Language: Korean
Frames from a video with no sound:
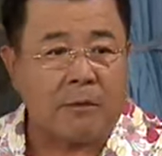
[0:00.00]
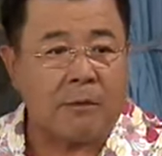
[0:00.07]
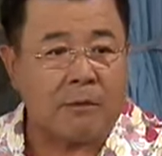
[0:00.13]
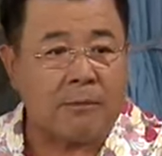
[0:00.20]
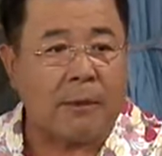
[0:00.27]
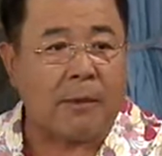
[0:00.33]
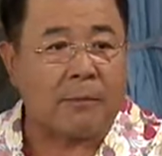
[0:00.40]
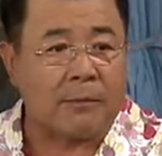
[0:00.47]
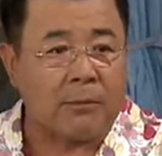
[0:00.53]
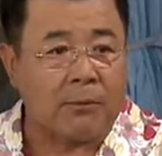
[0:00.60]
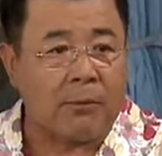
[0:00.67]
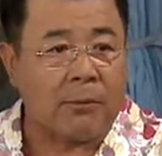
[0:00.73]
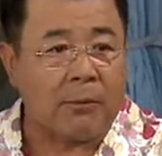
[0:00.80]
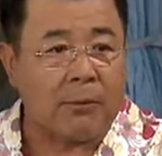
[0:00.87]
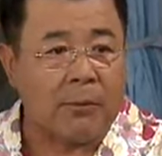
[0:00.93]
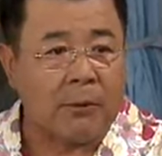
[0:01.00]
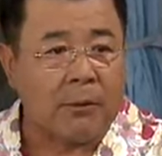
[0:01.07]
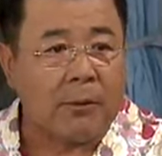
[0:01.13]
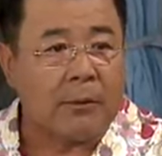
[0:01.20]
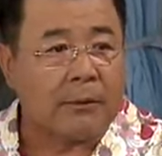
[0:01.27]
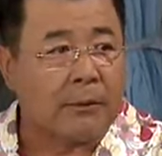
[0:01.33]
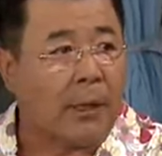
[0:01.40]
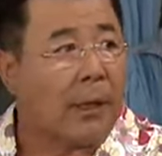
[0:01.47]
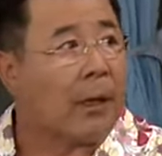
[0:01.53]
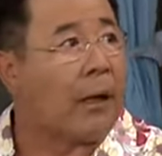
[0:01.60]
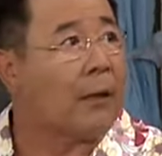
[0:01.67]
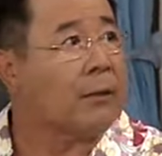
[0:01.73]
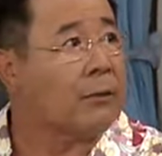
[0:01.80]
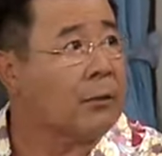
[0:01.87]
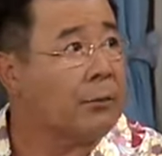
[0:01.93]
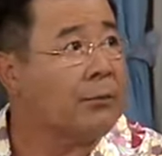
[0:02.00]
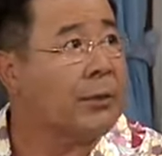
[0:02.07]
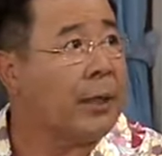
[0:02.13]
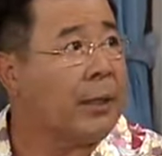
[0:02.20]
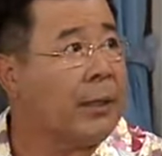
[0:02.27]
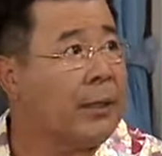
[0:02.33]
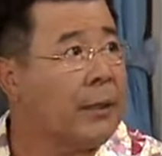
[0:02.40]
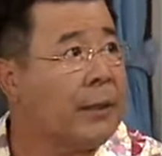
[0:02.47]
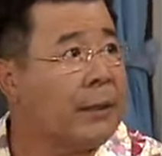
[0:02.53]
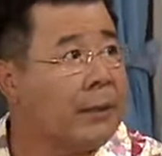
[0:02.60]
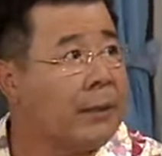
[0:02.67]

걱정하지 마소. 나가 알아 섬세.